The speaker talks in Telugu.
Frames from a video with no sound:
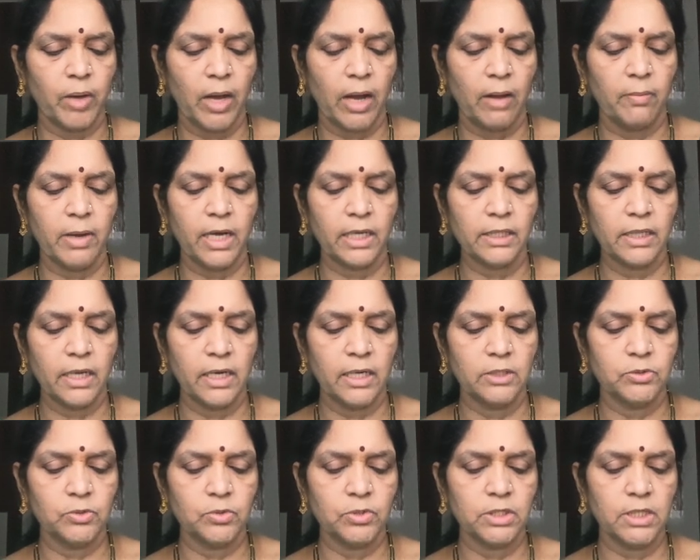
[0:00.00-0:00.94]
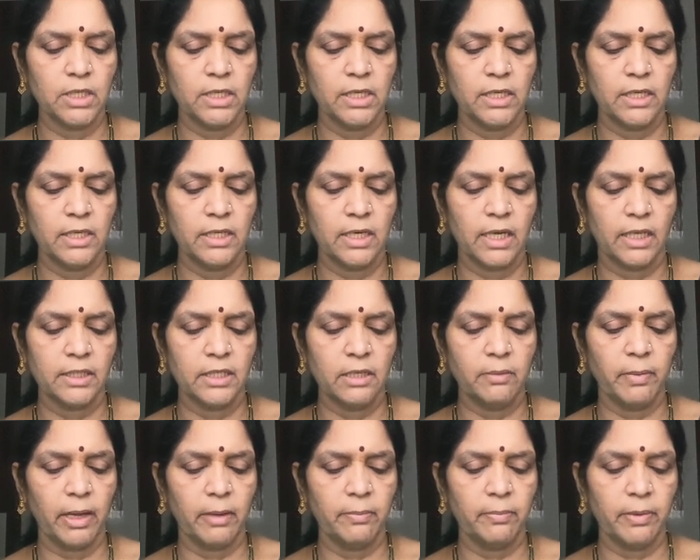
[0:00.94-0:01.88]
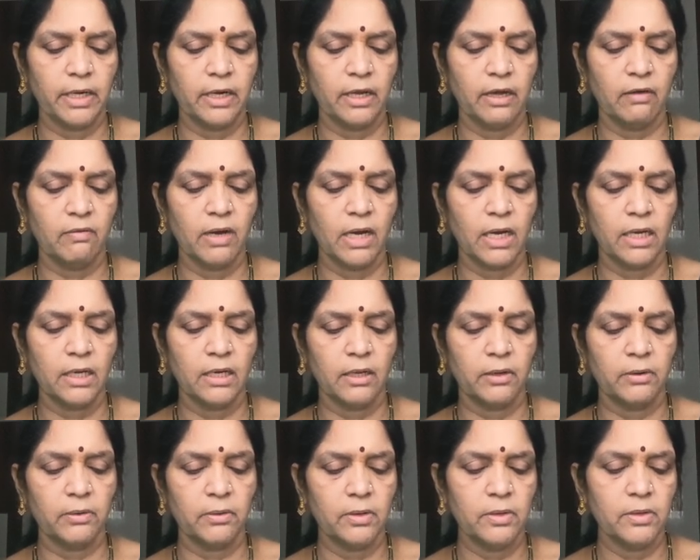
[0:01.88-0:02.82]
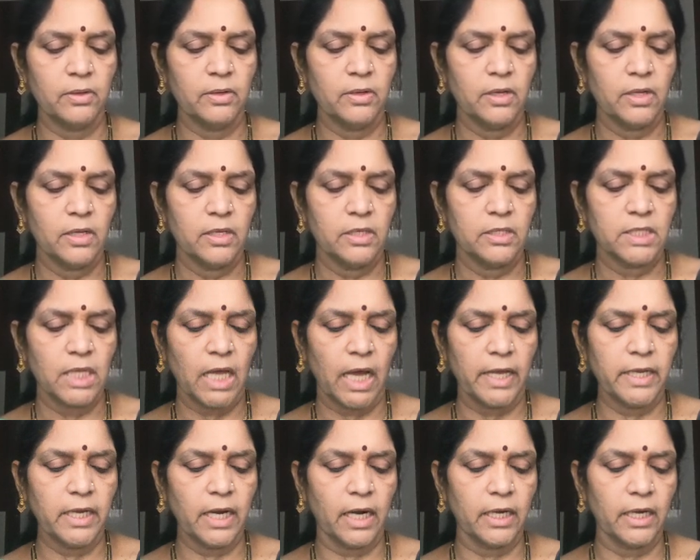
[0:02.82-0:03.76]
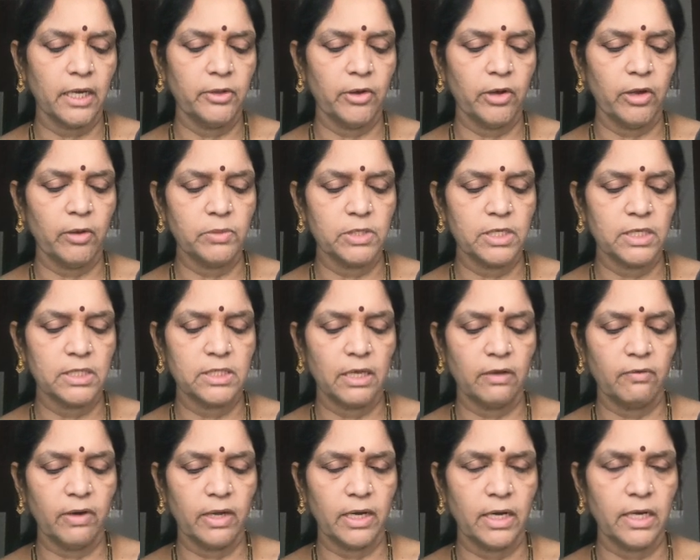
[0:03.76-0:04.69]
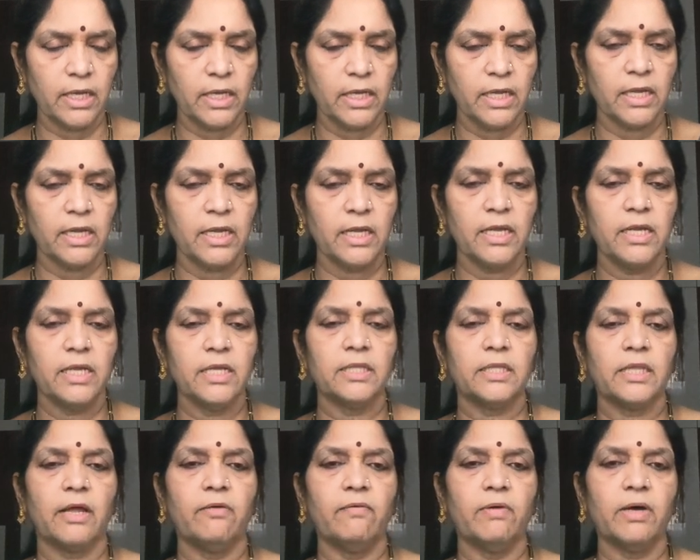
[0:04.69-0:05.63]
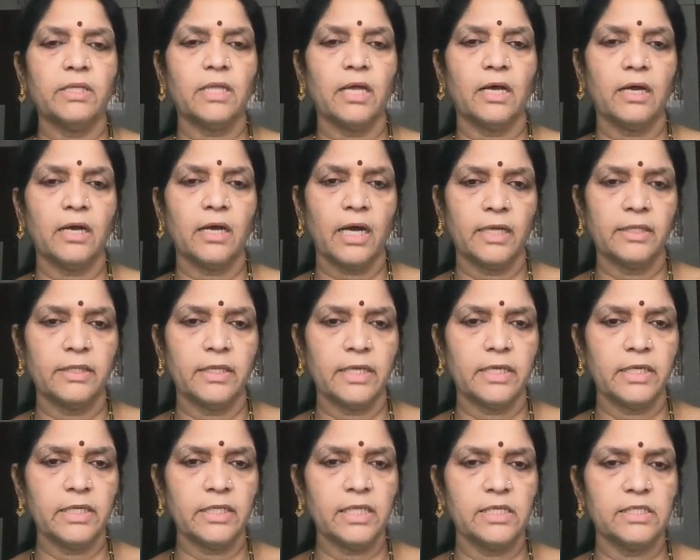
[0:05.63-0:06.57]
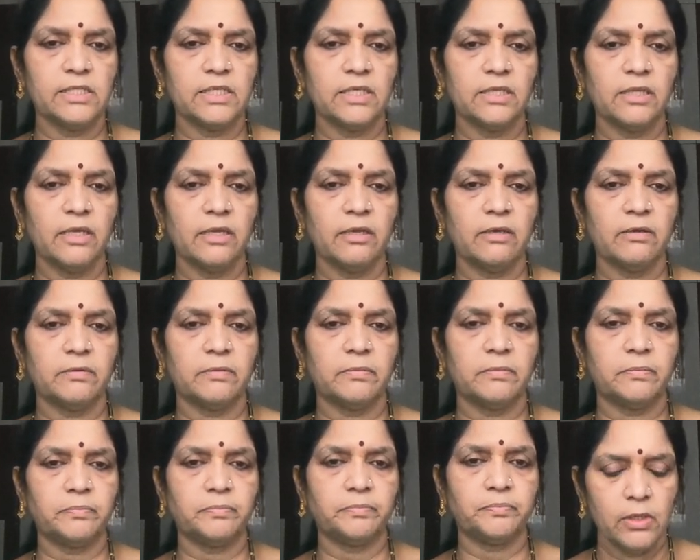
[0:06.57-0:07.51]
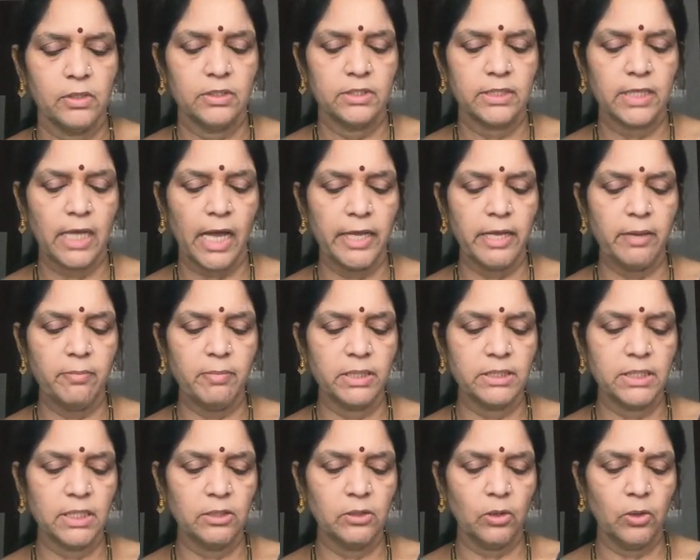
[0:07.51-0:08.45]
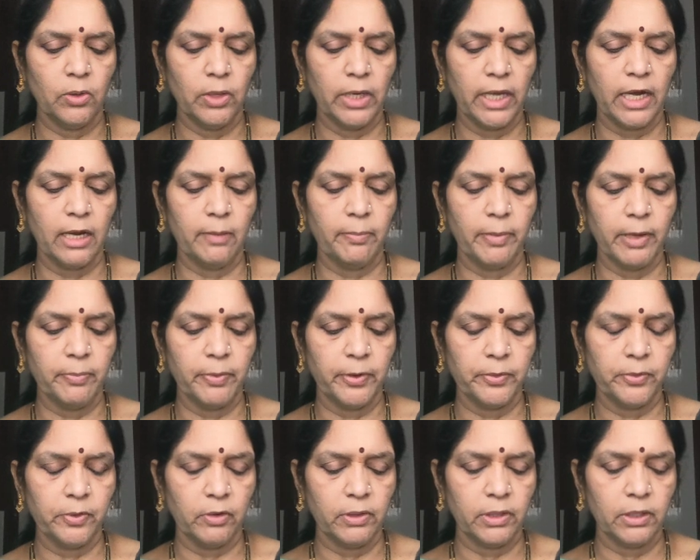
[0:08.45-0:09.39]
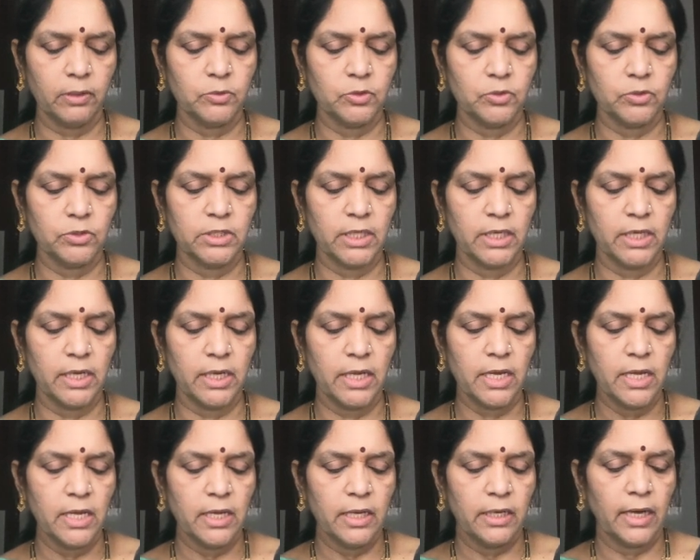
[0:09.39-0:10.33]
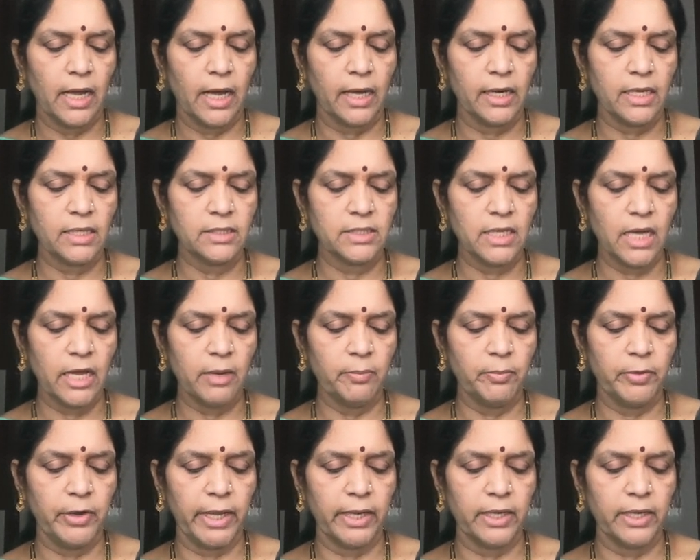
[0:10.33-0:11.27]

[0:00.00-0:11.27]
బాబా అతనిని చూసి రాత్రి భయపడ్డావా అన్నారు సాయి కండయోగం చేసేవారని తరువాత అందరికీ తెలిసింది సాయి మసీదులో నేలపై పడుకోవటం చూసి నానాసాహెబ్